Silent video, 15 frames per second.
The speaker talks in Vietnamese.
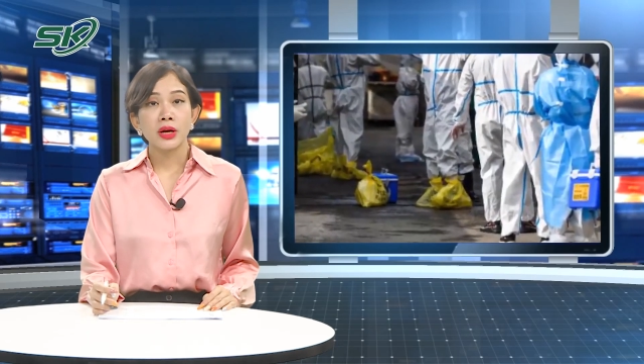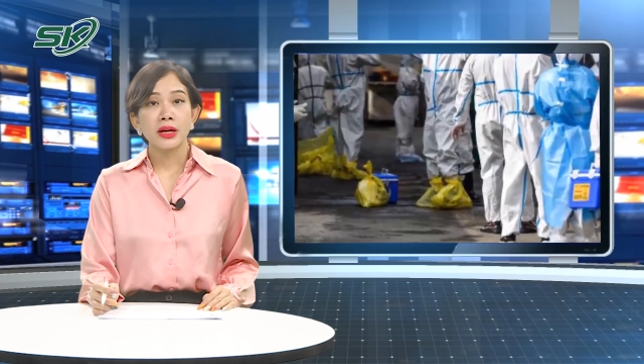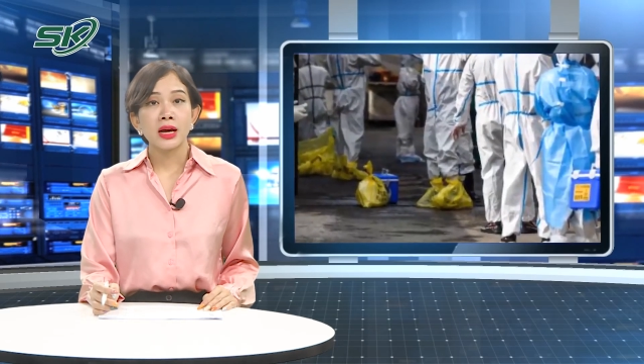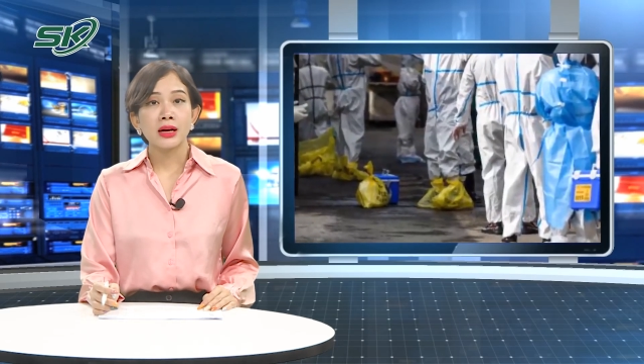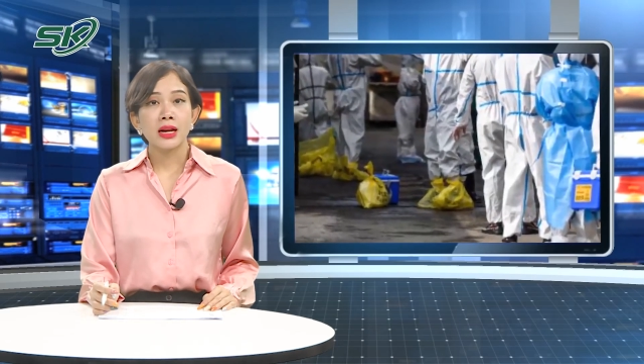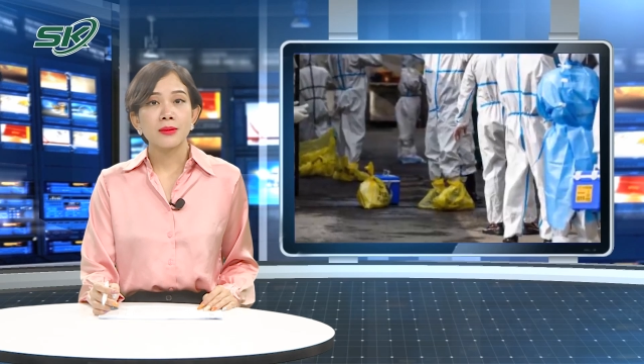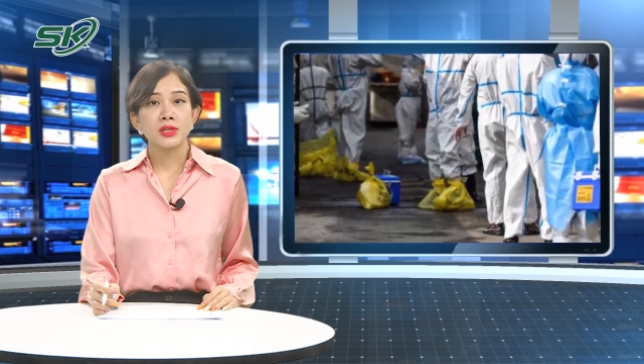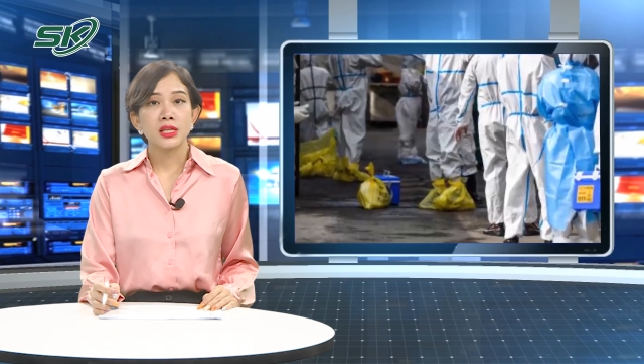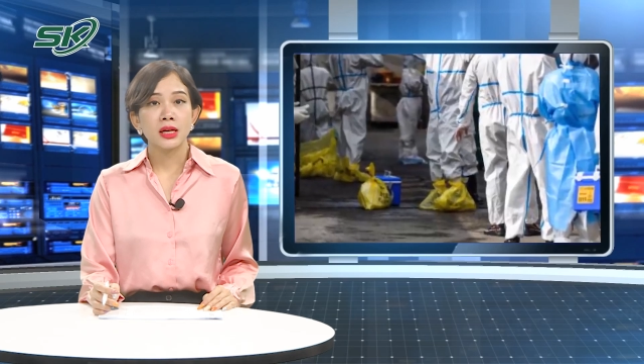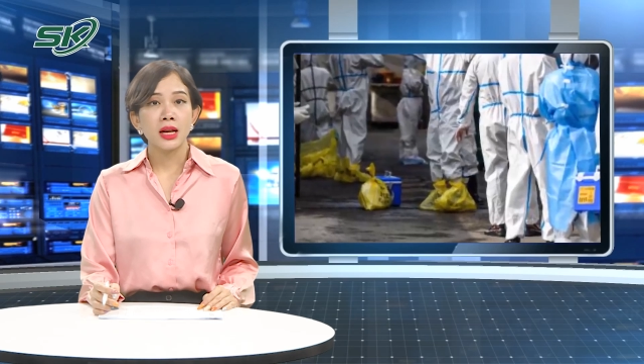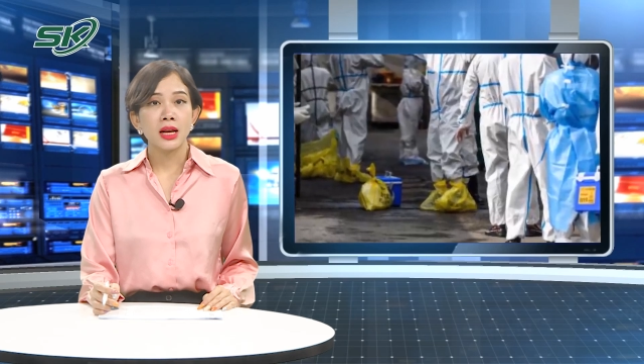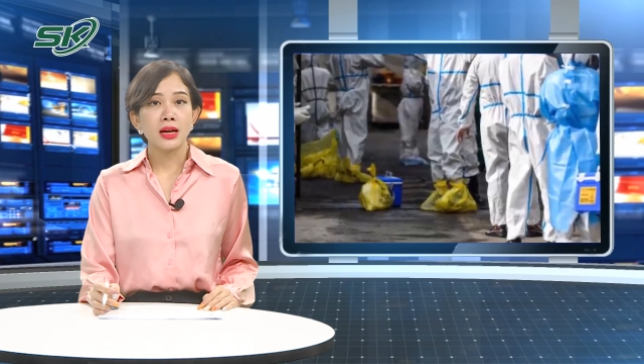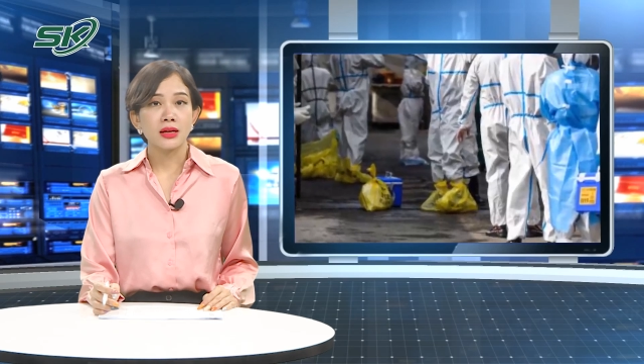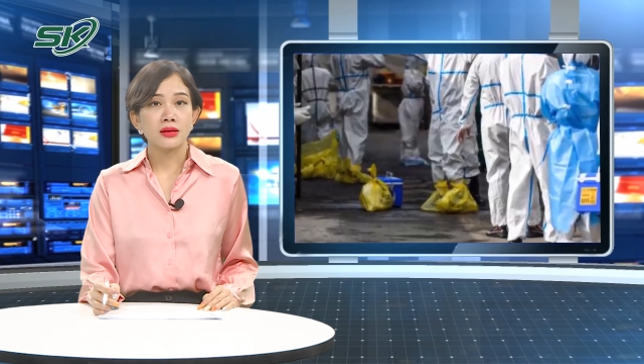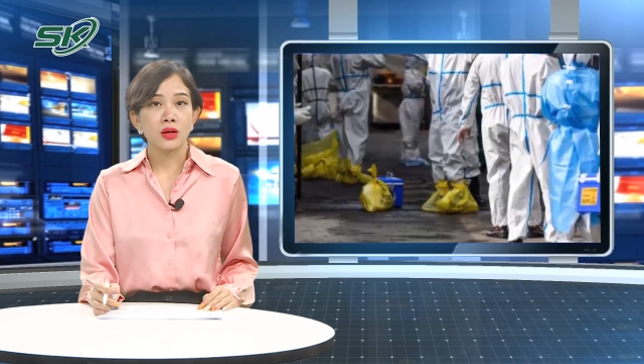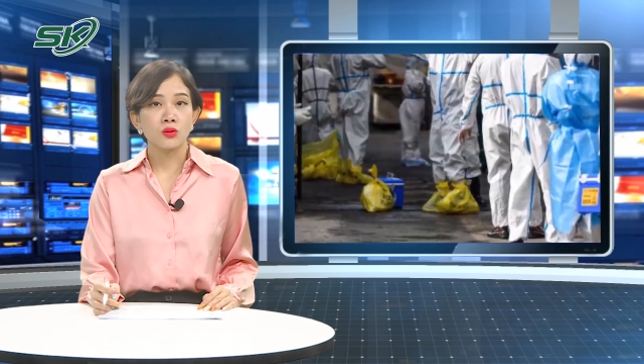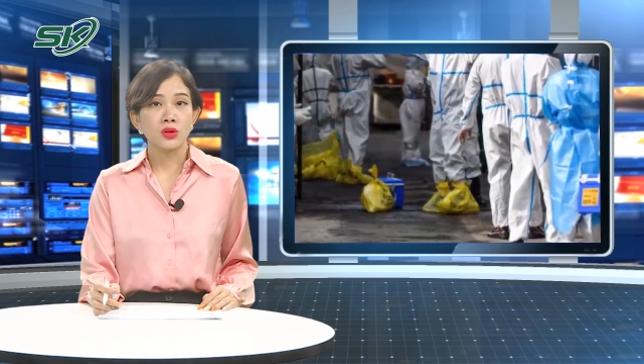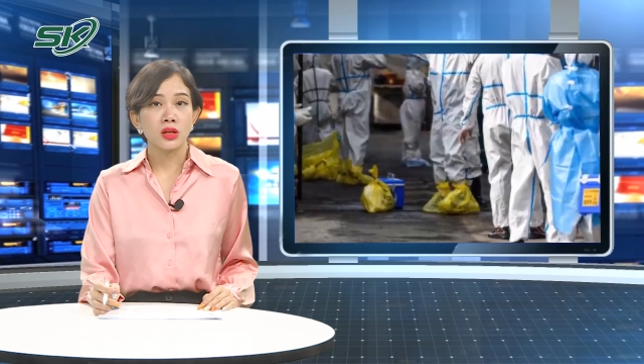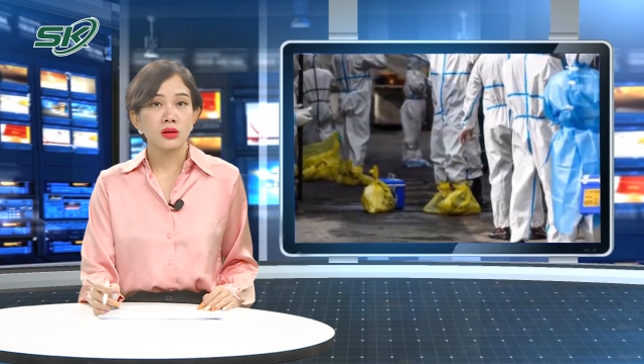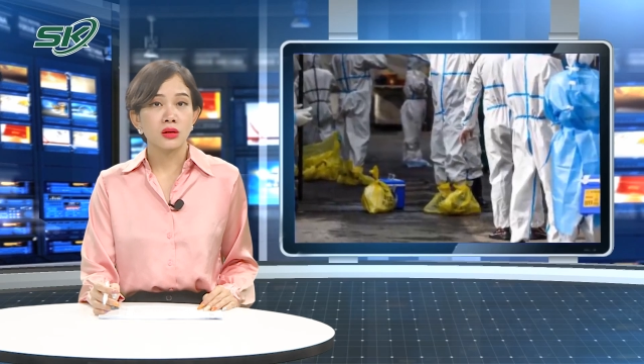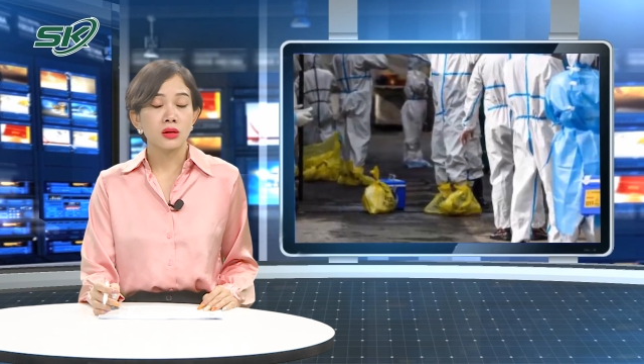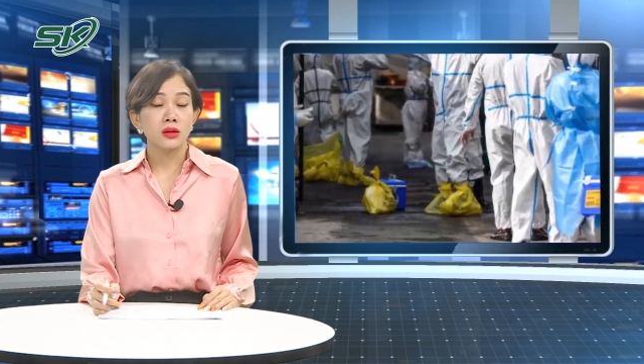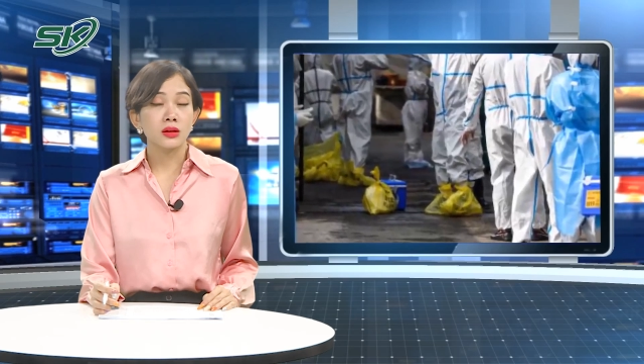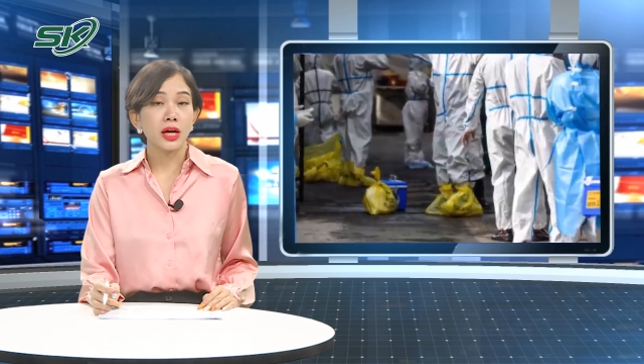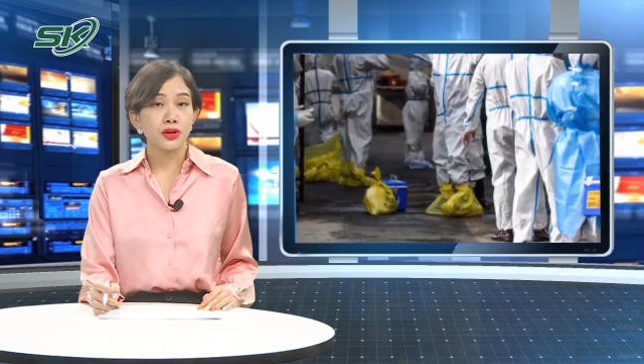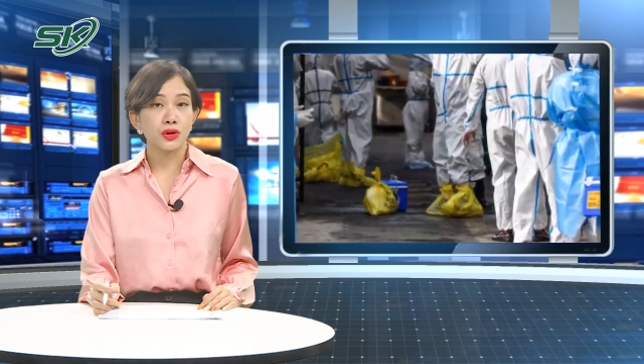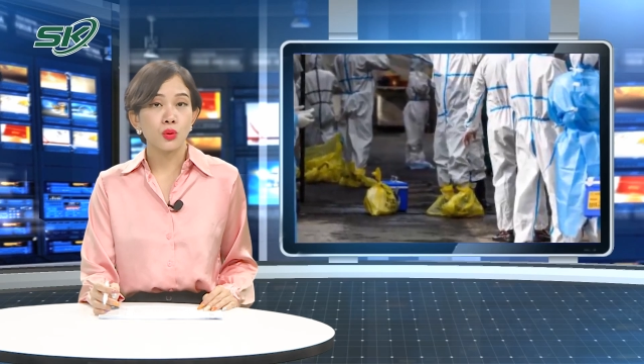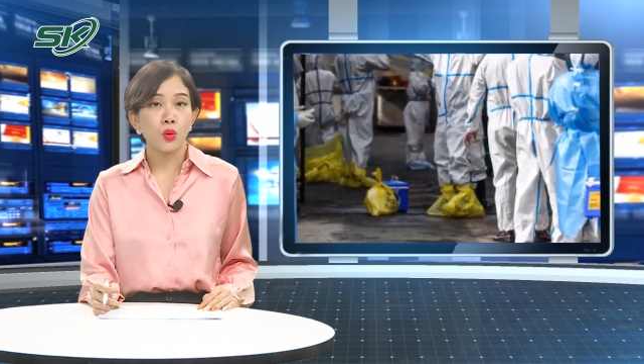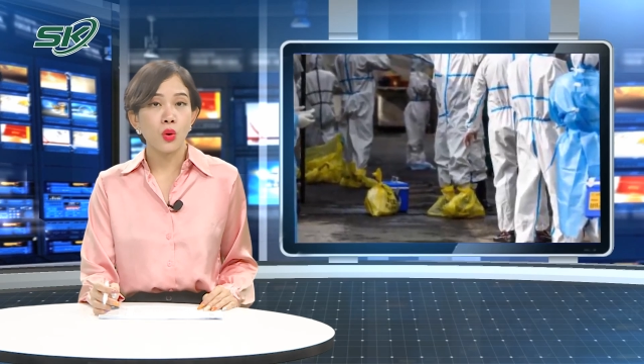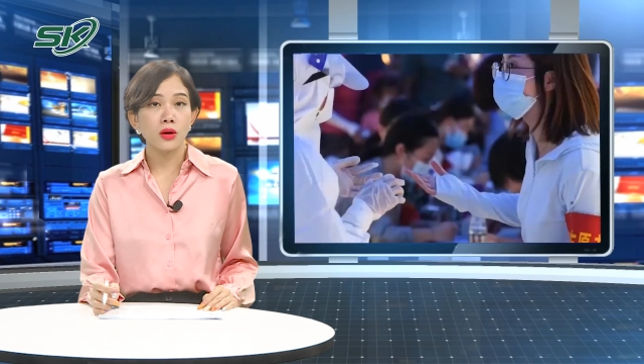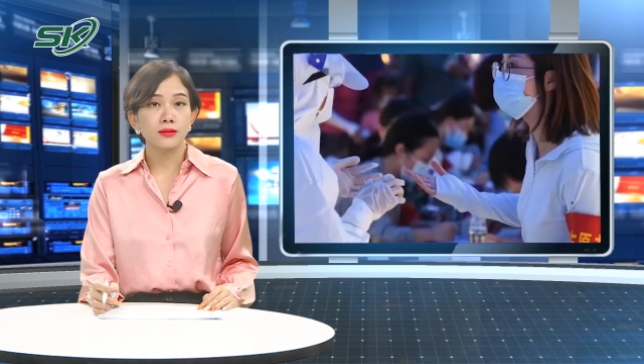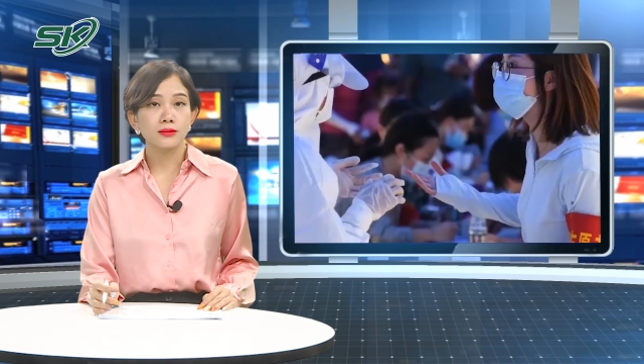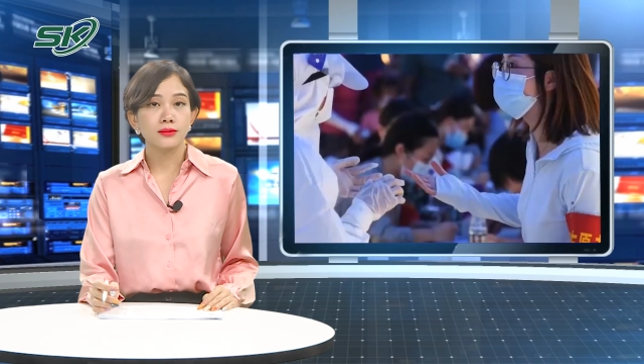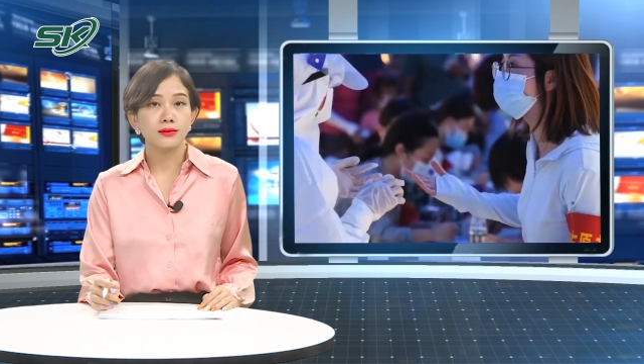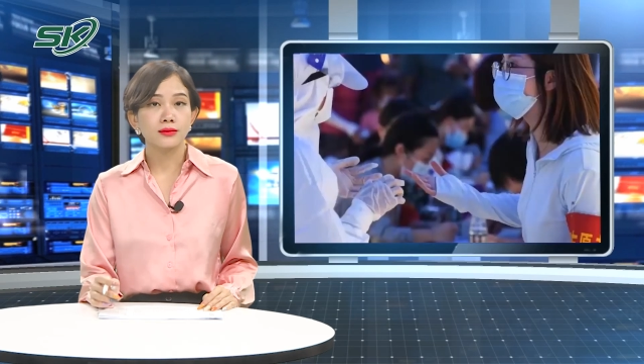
này đang làm dấy lên làn sóng giận dữ tại Trung Quốc.